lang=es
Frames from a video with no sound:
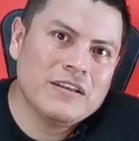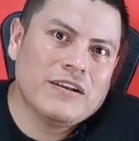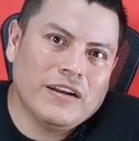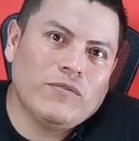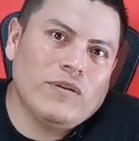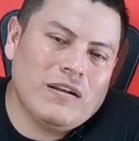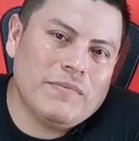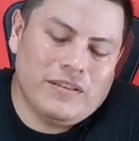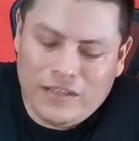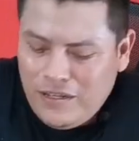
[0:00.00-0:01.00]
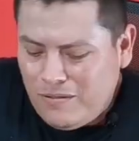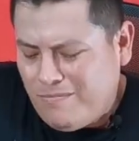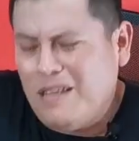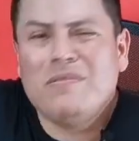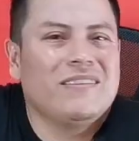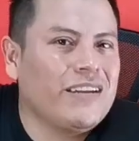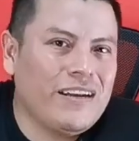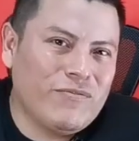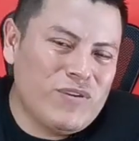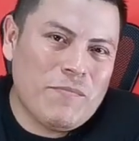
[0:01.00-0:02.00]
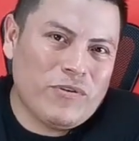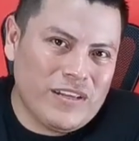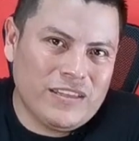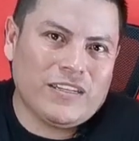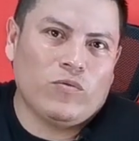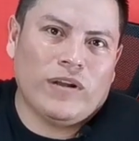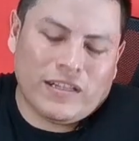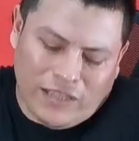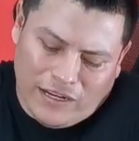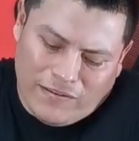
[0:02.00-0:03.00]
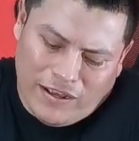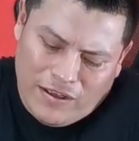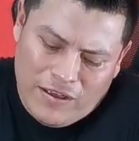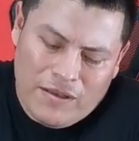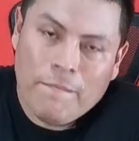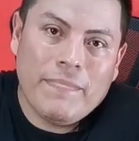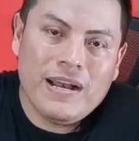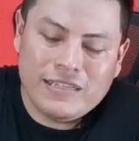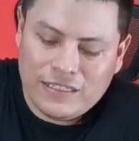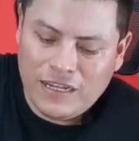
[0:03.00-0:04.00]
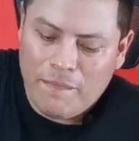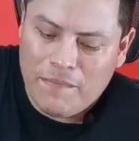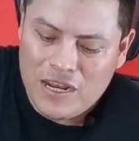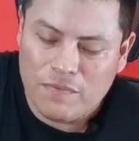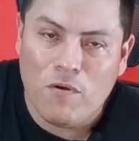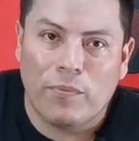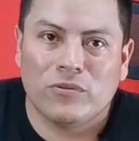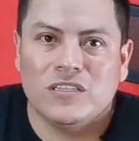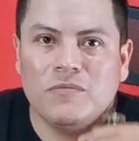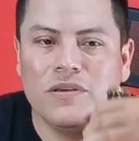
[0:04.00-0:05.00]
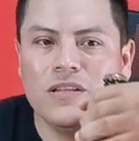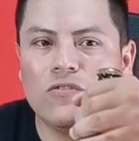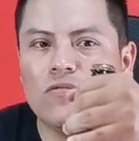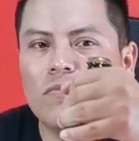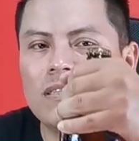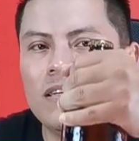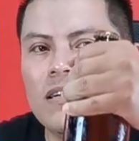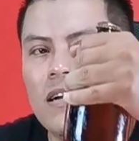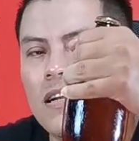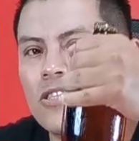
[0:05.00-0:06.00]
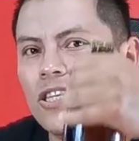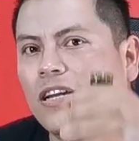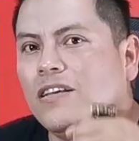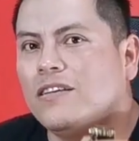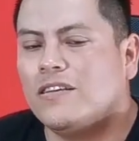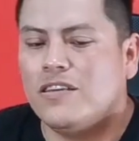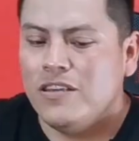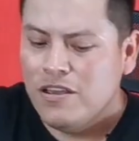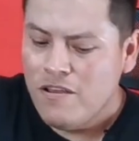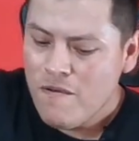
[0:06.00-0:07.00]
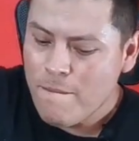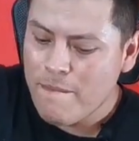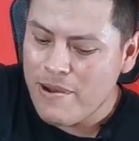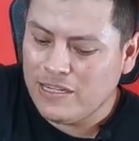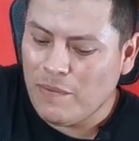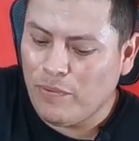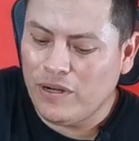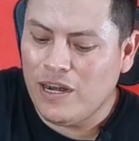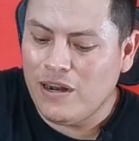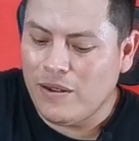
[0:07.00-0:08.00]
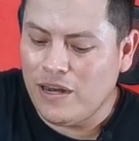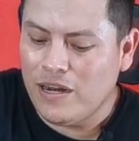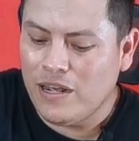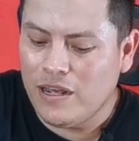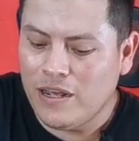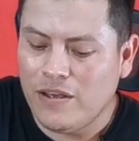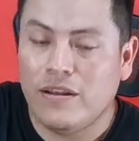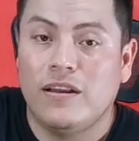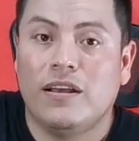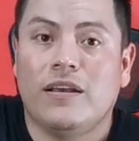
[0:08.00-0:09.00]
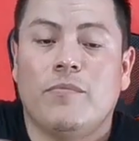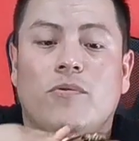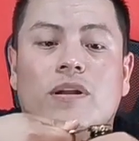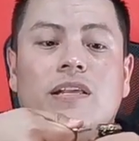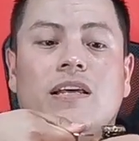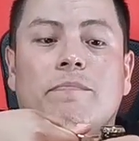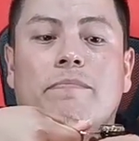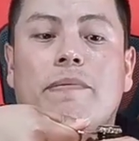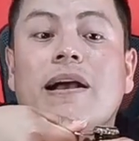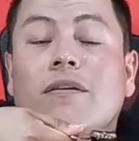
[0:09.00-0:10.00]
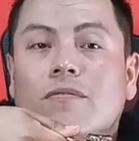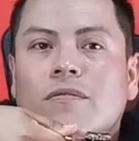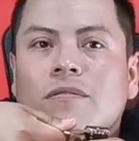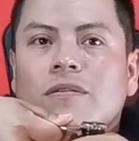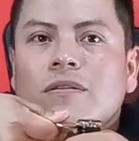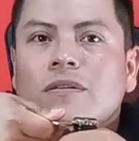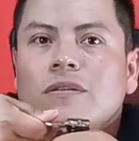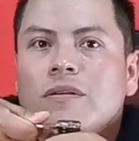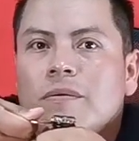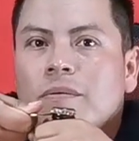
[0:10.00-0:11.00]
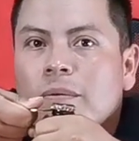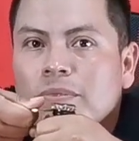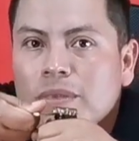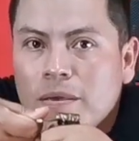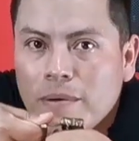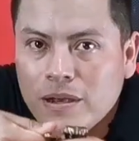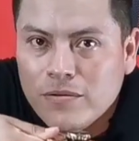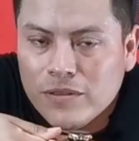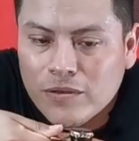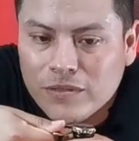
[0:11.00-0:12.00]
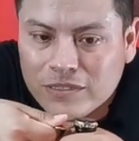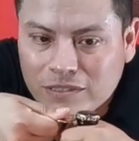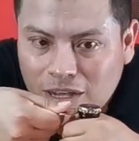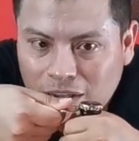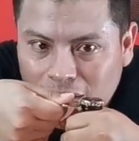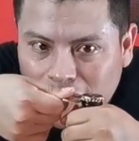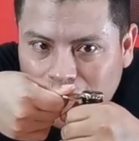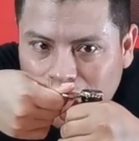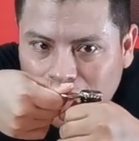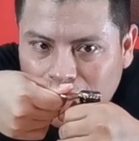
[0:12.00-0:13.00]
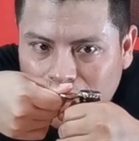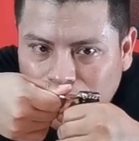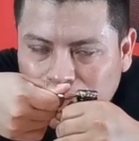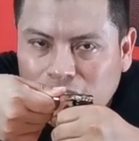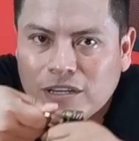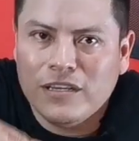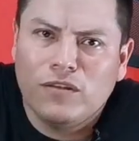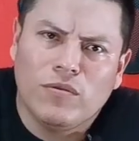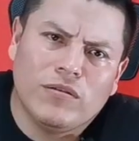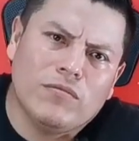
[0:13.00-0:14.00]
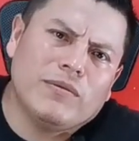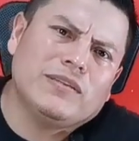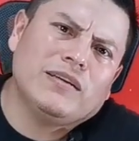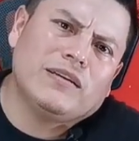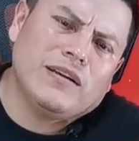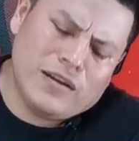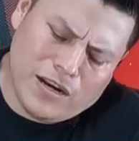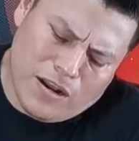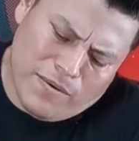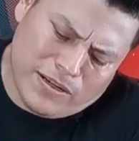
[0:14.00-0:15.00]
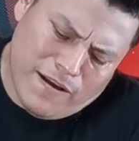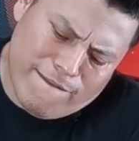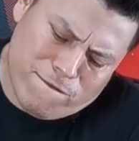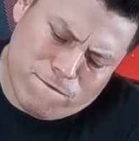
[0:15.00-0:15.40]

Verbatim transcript: Regularmente debes de traer alguna moneda entre tu cartera, ¿verdad? Vas a hacer el mismo procedimiento, vas a agarrar la chela de aquí, vas a poner la, la moneda bajo, debajo de donde está la ficha y luego vas a agarrar y le vas a